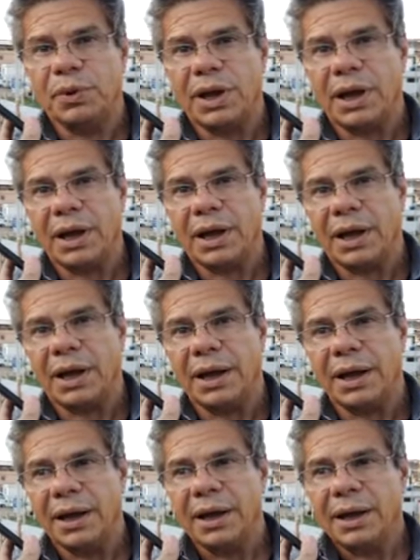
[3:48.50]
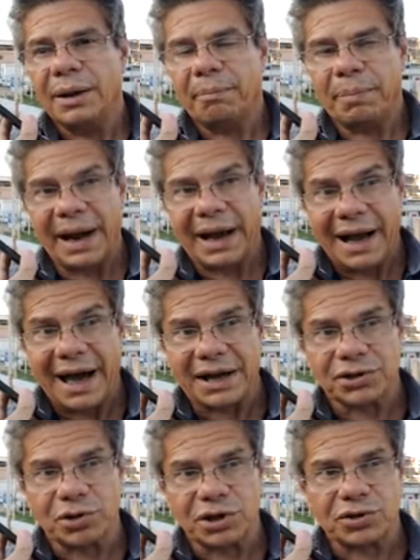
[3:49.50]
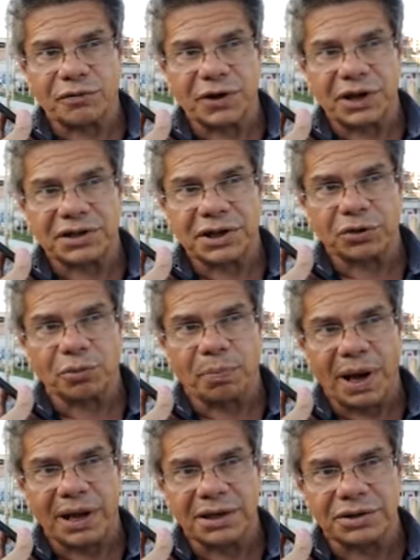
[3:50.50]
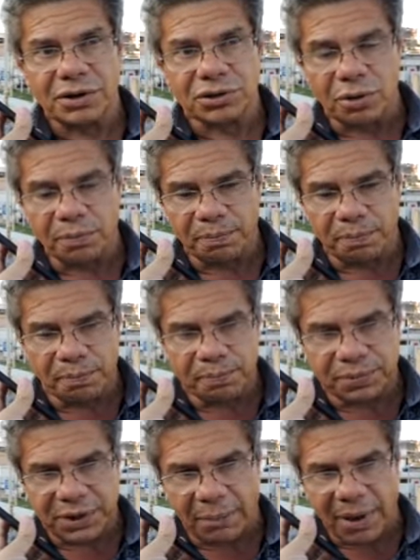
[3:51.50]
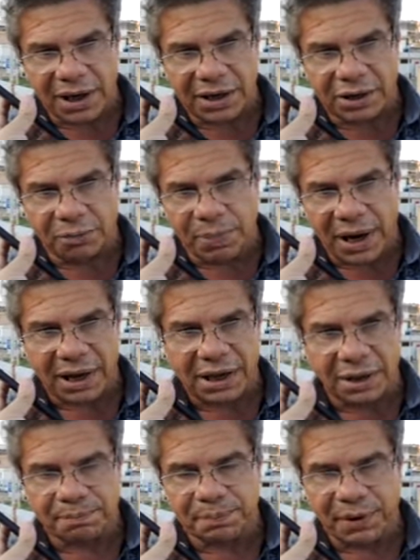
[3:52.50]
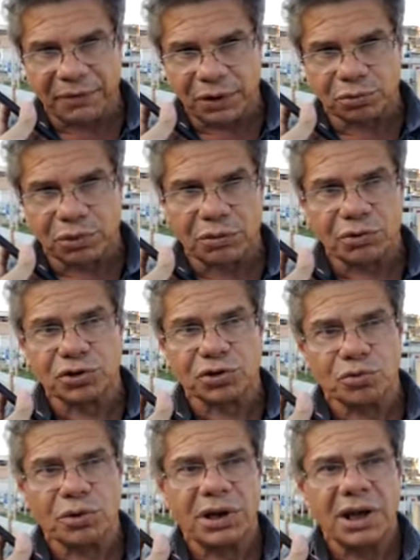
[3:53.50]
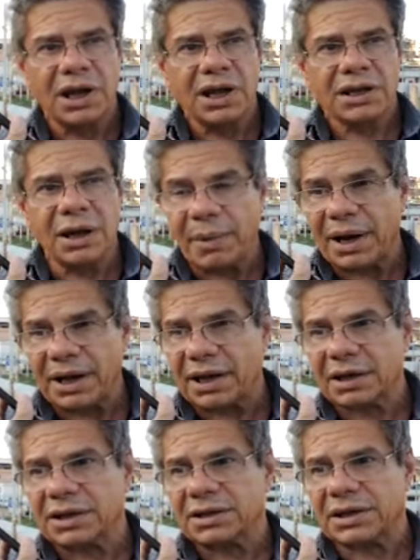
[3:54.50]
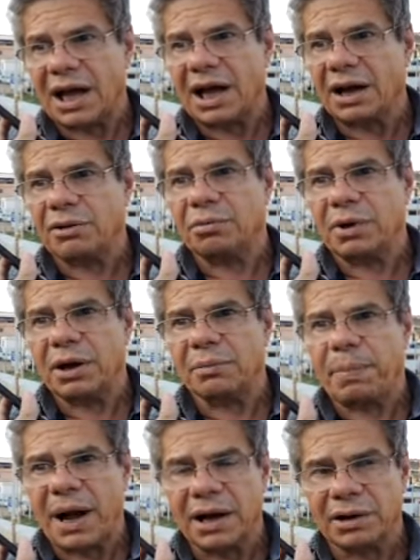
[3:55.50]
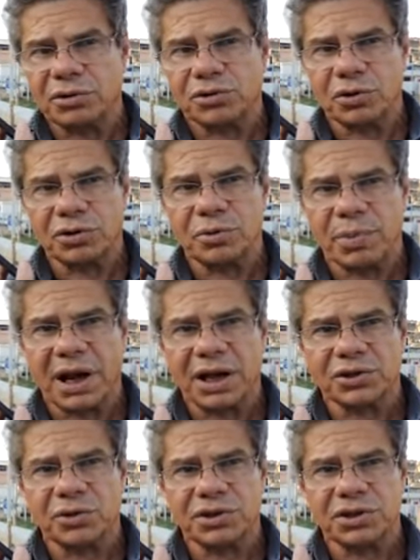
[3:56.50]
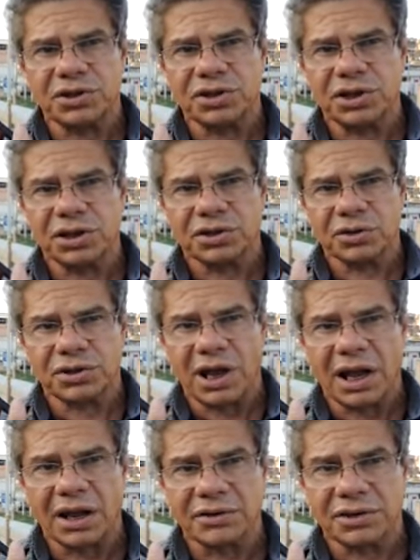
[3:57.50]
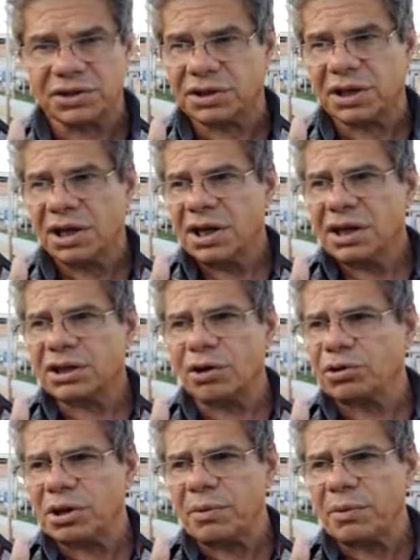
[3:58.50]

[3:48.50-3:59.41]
é, precária, a situação financeira do país. Nós estamos trabalhando para que a prefeitura continue da maneira que está, eh, pagando suas obrigações em dia, seus salários em dia. Então,